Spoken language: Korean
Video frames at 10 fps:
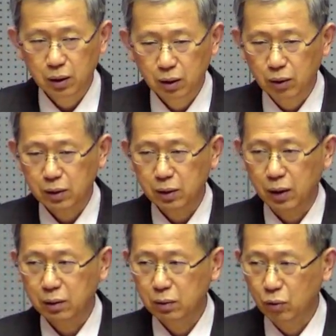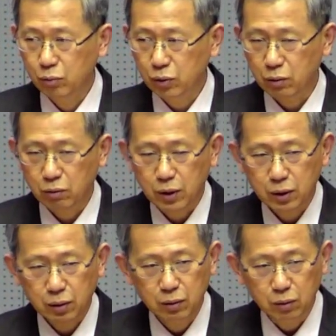게 와서 나를 올무로 꽉
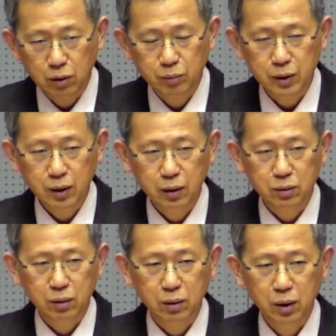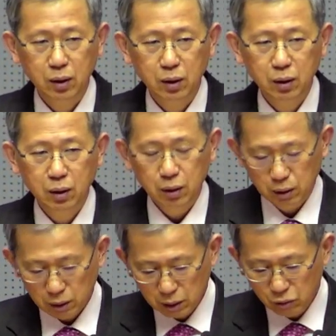얼금했다 이죠
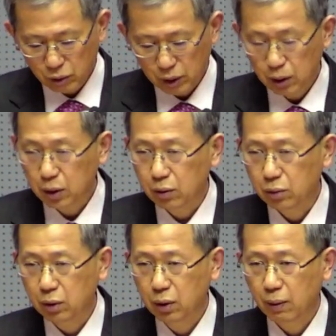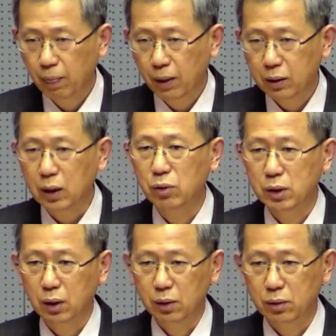이게 누가 당했다고요? 다윗이
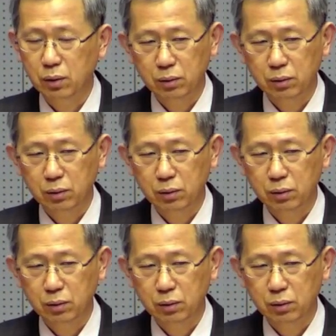당했어.